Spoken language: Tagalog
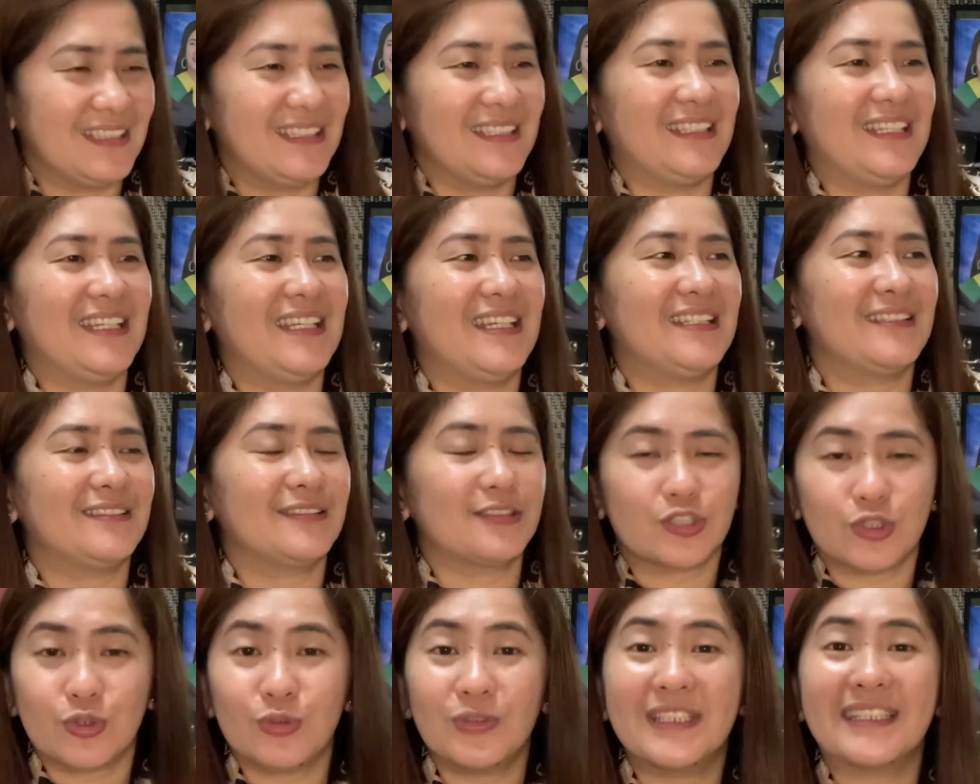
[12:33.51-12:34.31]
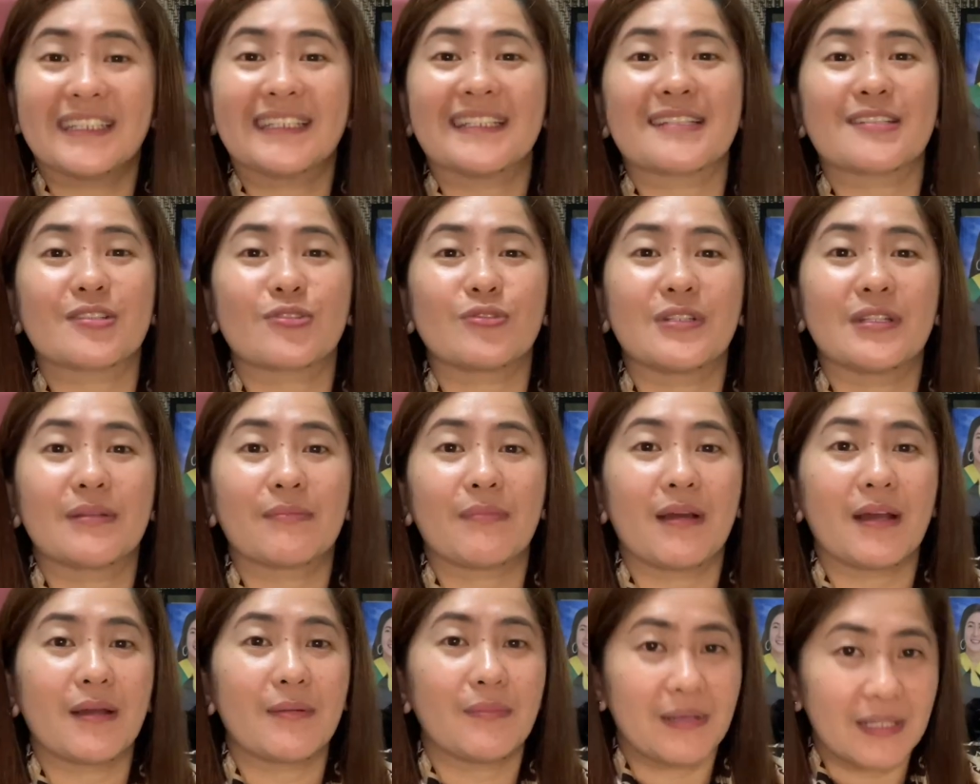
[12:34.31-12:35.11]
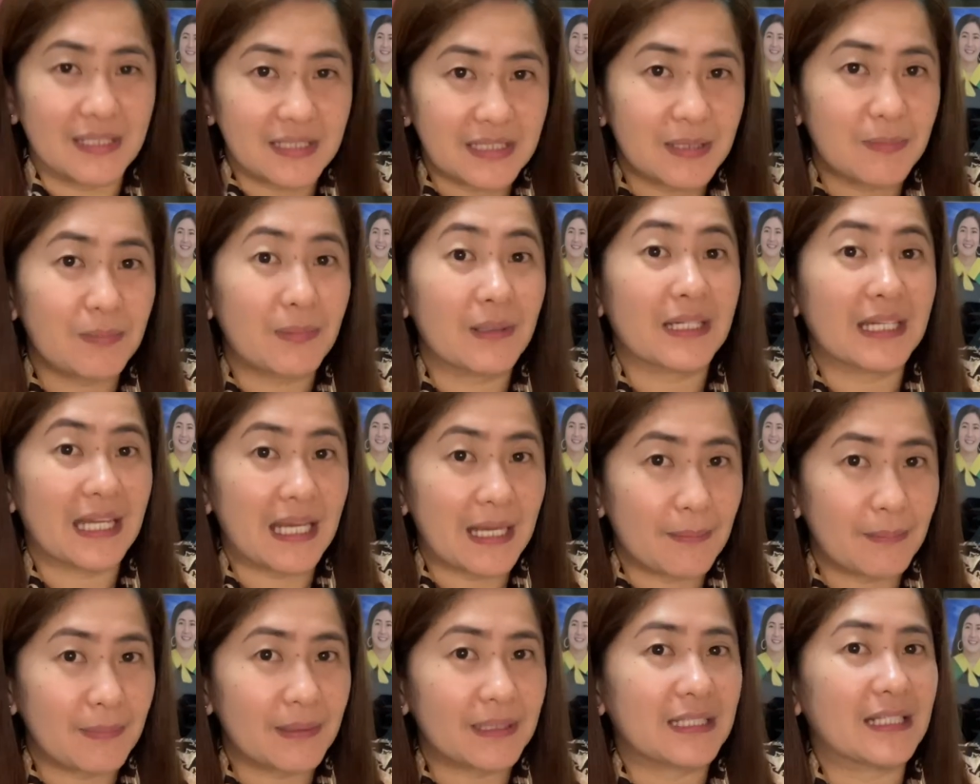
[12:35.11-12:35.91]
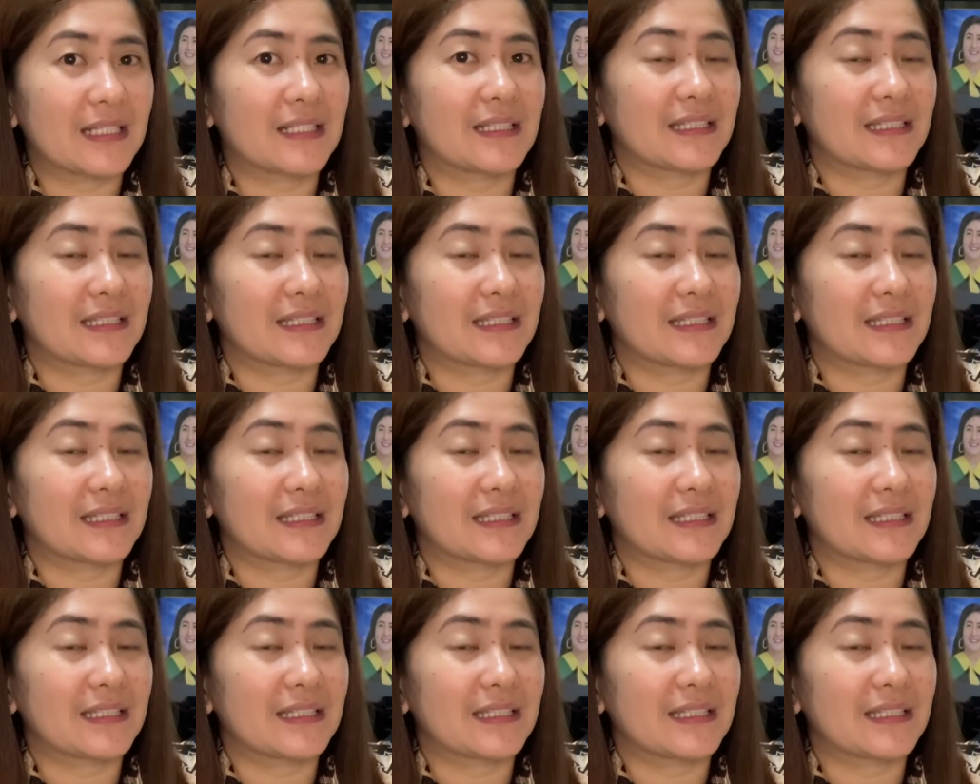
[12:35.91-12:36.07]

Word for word: And sulit na sulit mga beshi pag nakapatag,